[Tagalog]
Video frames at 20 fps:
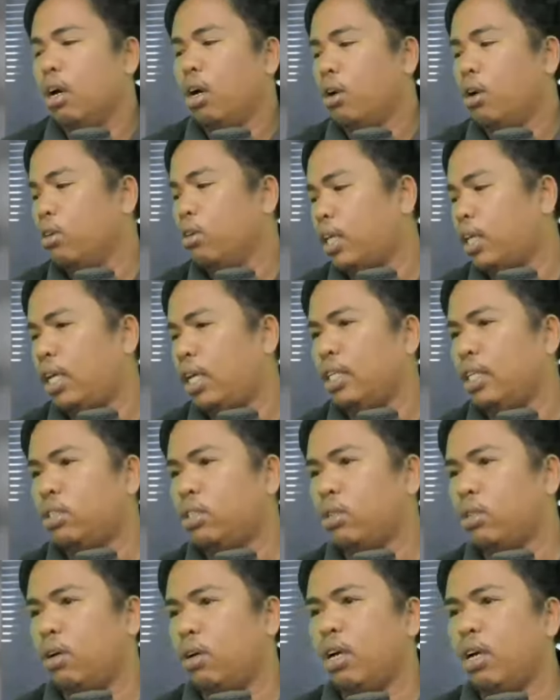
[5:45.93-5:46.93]
Okay,
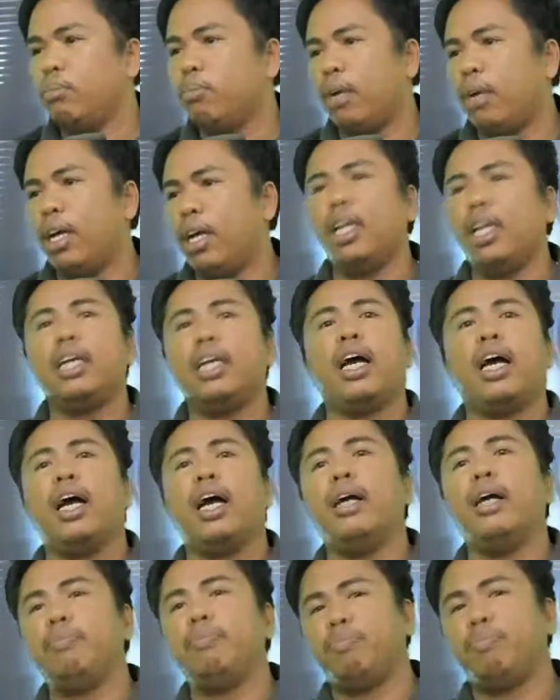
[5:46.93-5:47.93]
so ang
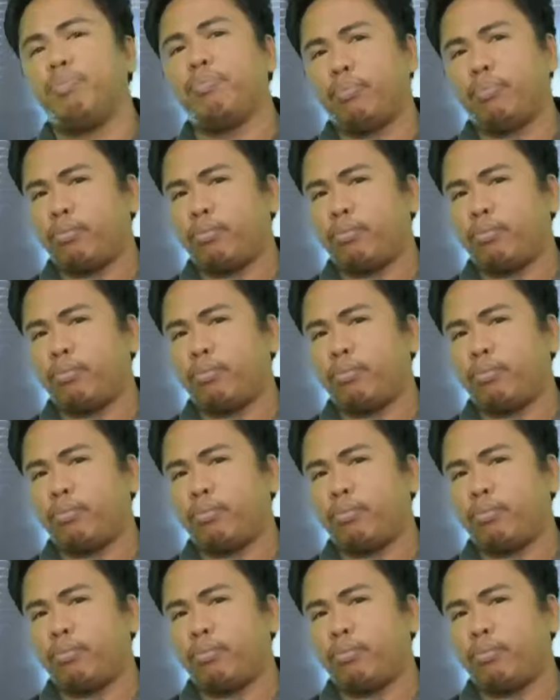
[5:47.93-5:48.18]
mahalaga